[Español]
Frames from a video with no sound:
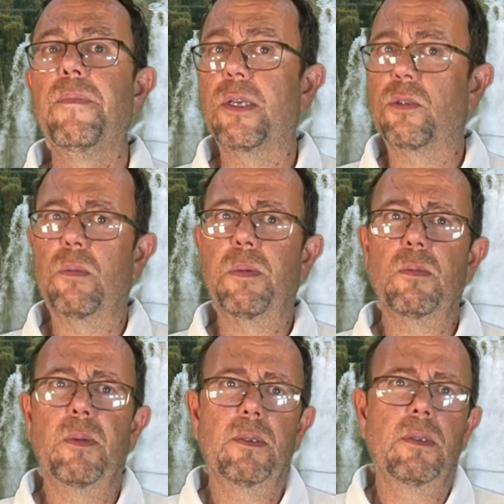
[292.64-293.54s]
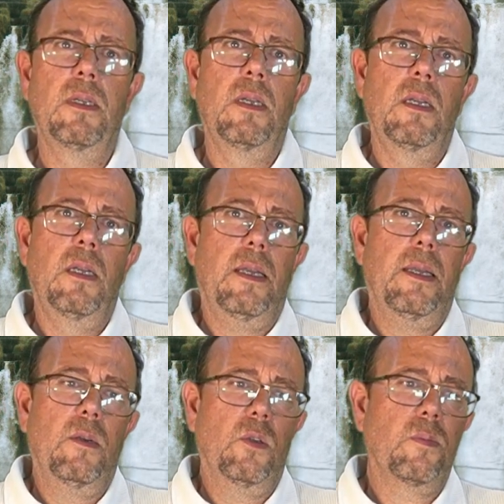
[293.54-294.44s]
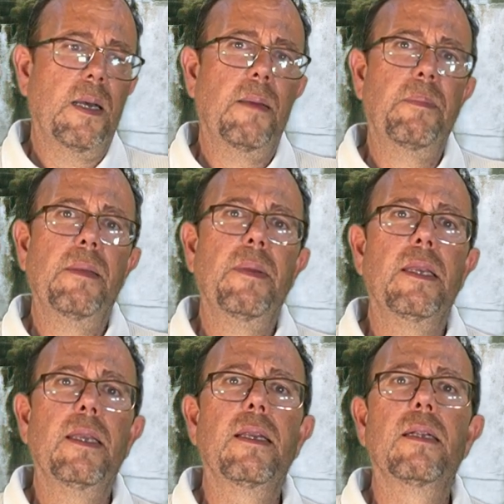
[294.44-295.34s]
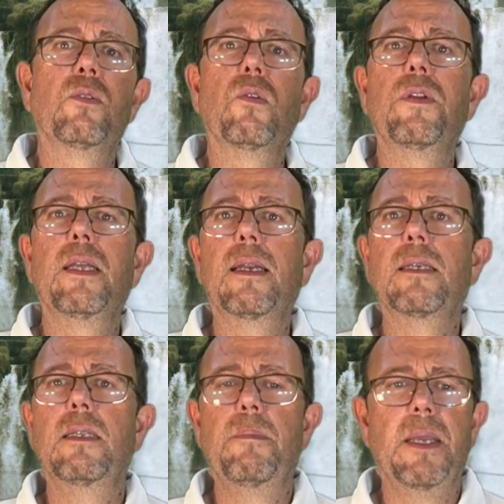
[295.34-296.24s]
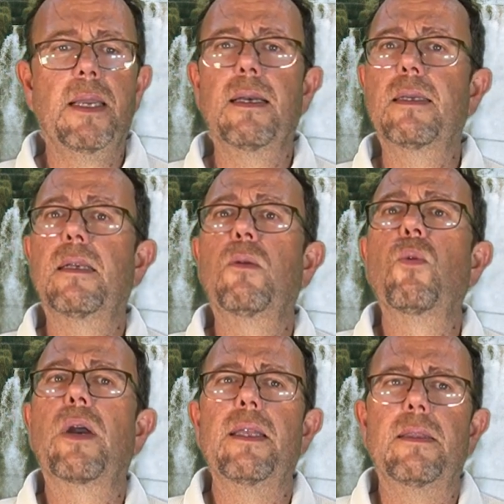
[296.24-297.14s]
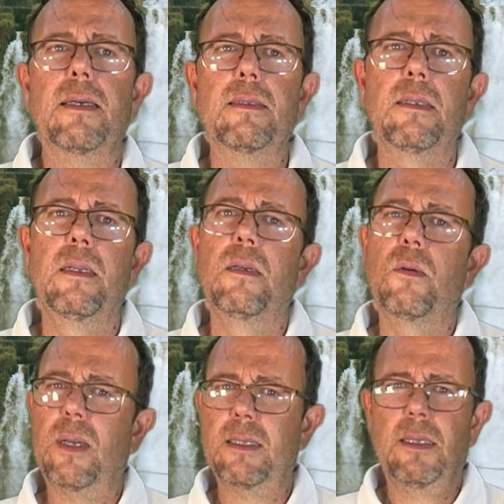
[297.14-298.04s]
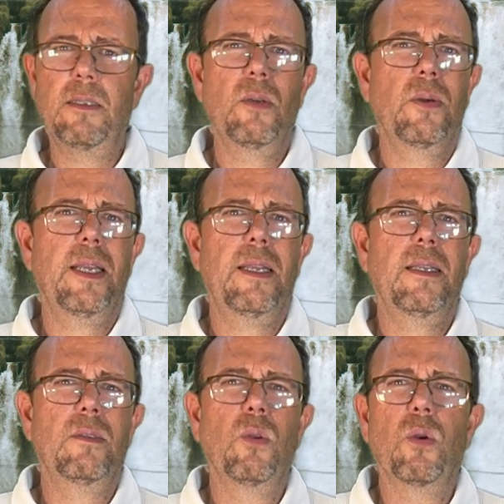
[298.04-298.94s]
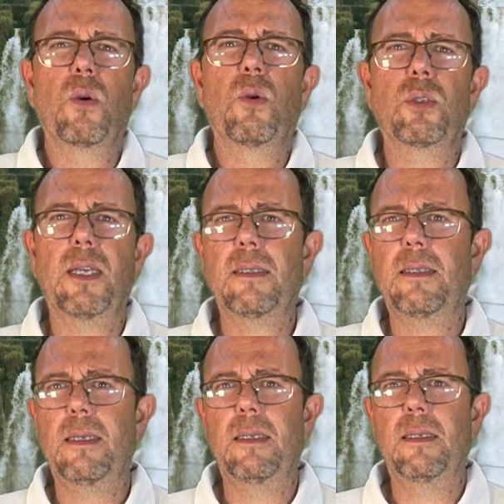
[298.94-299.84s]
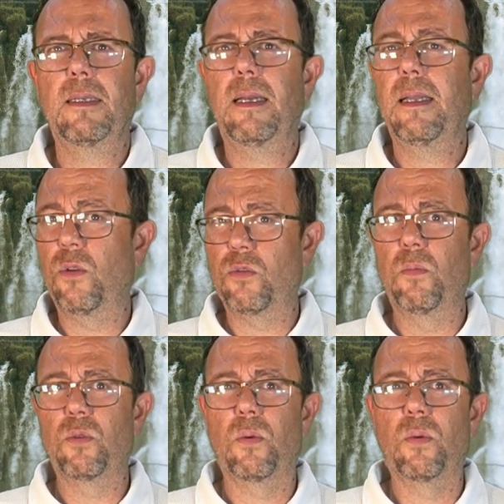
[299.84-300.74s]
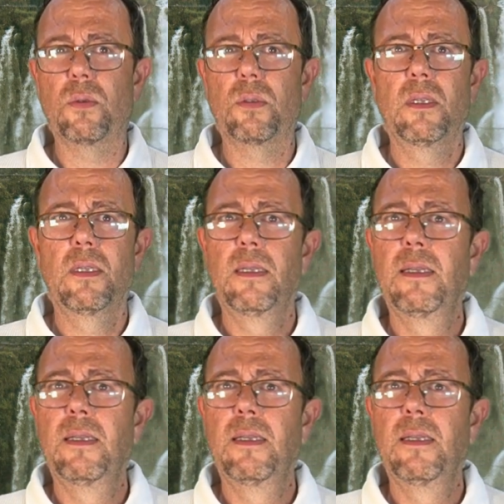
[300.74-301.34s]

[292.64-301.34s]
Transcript: Y esto, pues bueno, eh, nos va a prevenir sufrir las típicas agujetas o las tensiones dolorosas en, los músculos.